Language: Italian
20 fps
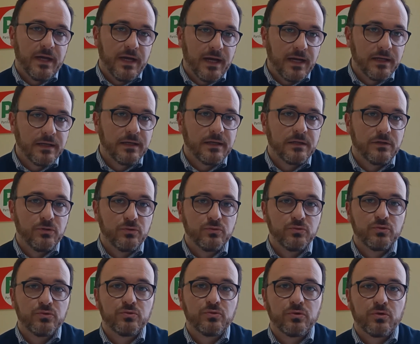anche di
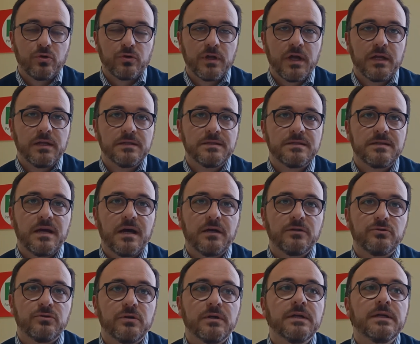un tour
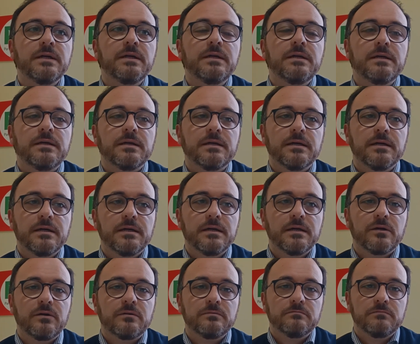organizzato eh,